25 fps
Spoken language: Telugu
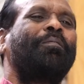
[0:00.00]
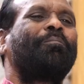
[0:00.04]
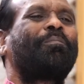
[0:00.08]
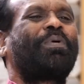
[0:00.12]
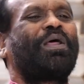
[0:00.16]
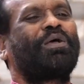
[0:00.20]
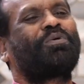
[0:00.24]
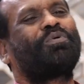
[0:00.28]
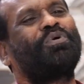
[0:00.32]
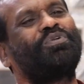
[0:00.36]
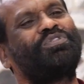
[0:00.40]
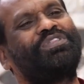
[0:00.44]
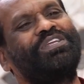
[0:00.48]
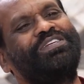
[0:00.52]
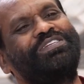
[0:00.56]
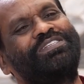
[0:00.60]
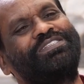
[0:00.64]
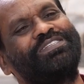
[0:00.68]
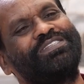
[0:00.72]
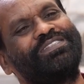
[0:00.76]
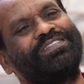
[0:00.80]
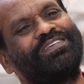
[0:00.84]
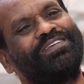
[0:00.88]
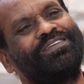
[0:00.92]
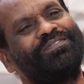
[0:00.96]

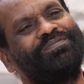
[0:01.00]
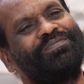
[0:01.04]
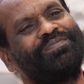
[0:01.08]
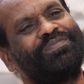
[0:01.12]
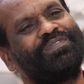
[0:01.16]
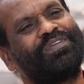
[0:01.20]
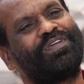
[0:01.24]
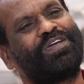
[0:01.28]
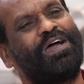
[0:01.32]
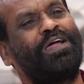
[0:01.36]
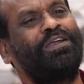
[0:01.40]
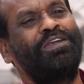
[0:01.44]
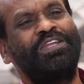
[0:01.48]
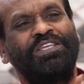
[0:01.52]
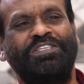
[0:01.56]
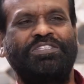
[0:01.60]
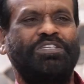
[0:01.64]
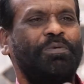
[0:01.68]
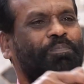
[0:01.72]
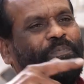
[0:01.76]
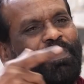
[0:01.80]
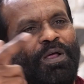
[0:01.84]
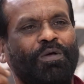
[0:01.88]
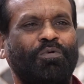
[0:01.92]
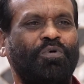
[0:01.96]
ప్రకృతినిచ్చింది కన్నిచ్చి
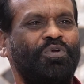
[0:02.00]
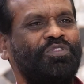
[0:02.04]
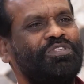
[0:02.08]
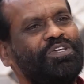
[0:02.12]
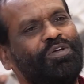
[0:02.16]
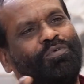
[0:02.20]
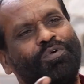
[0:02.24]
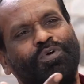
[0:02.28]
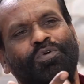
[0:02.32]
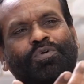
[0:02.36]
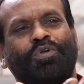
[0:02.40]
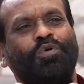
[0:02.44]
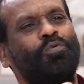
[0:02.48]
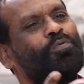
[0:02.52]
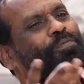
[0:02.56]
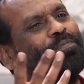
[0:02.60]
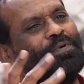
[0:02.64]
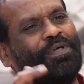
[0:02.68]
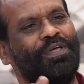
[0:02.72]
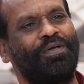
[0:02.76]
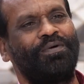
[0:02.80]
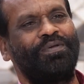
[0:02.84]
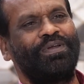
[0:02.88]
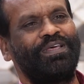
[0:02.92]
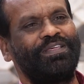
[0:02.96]
ప్రకృతి ఇవ్వకుంటే
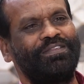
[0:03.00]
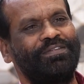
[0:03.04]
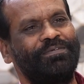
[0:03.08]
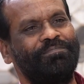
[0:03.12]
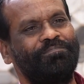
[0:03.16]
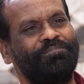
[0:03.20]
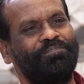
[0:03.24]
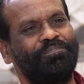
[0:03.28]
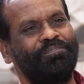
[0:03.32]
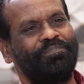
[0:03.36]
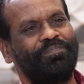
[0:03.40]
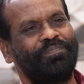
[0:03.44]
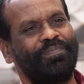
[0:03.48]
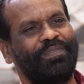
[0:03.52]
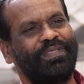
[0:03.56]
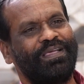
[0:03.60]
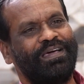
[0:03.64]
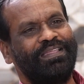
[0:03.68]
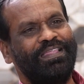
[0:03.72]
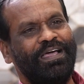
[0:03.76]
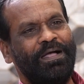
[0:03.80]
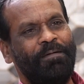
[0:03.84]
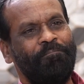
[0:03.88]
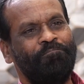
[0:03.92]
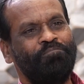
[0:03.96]
ఉపయోగం లేదు hmm.
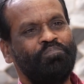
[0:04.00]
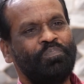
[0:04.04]
కదా